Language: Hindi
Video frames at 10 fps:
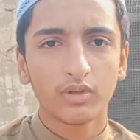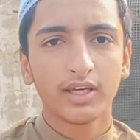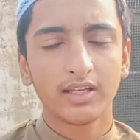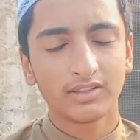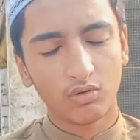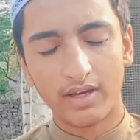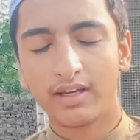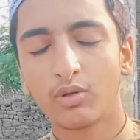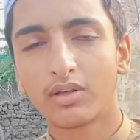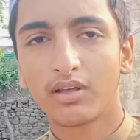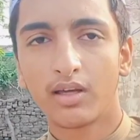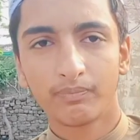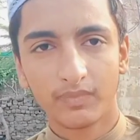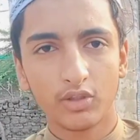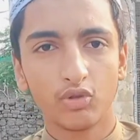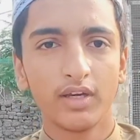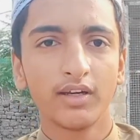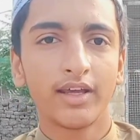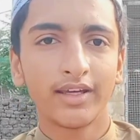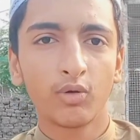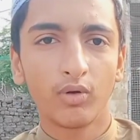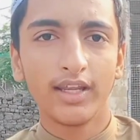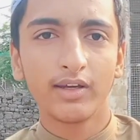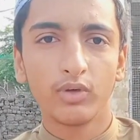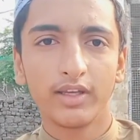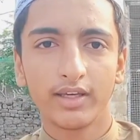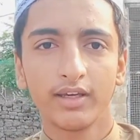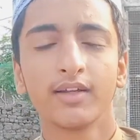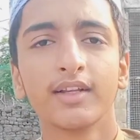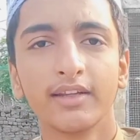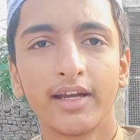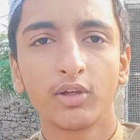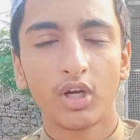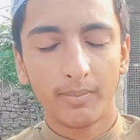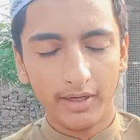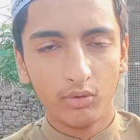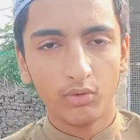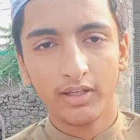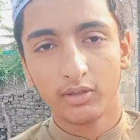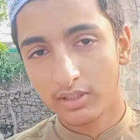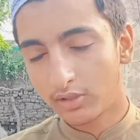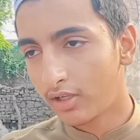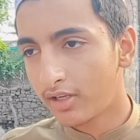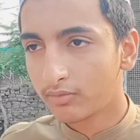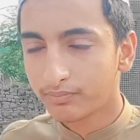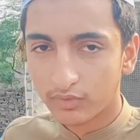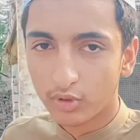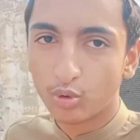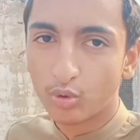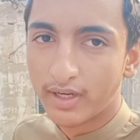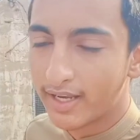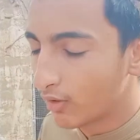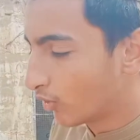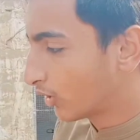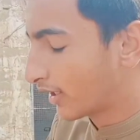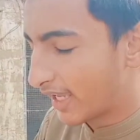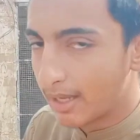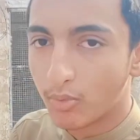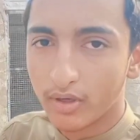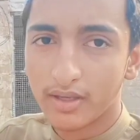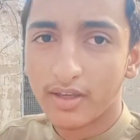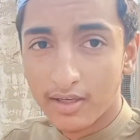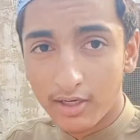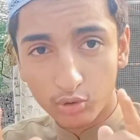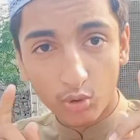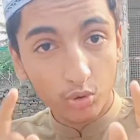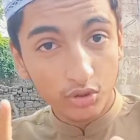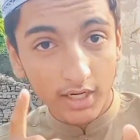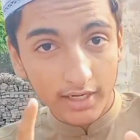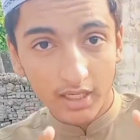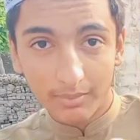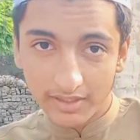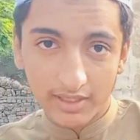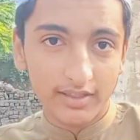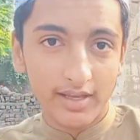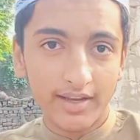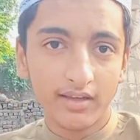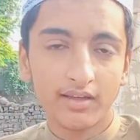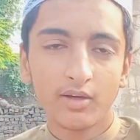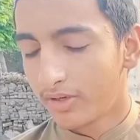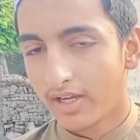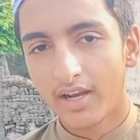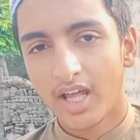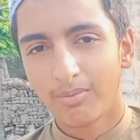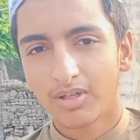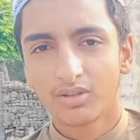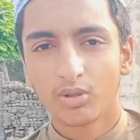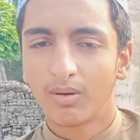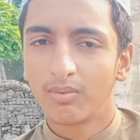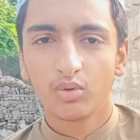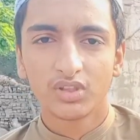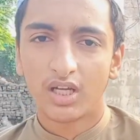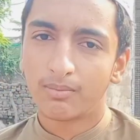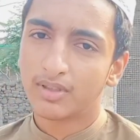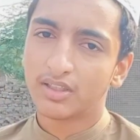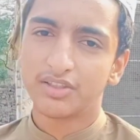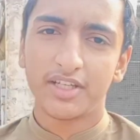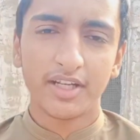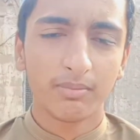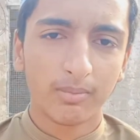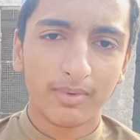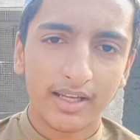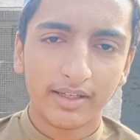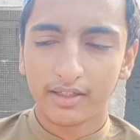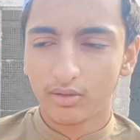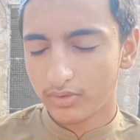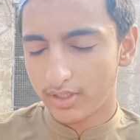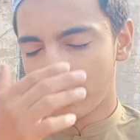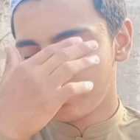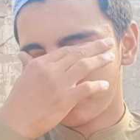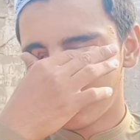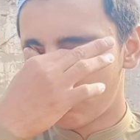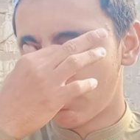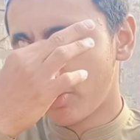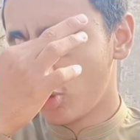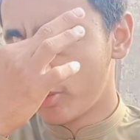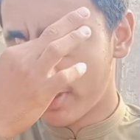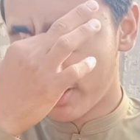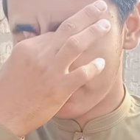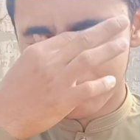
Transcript: मुल के ना इसको आएंगे थोड़ा सा इन्जॉय कराएंगे खोलेंगे उलेंगे अगर थोड़ा पेट उड़े इसका थोड़ा ना जो दुख है ना वो उसका गैप होए इसको खुश सारे के हमने देख जाना है और यार अब तो बबलू से हम जन्नत में मिलेंगे क्योंकि अब बबलू हमारा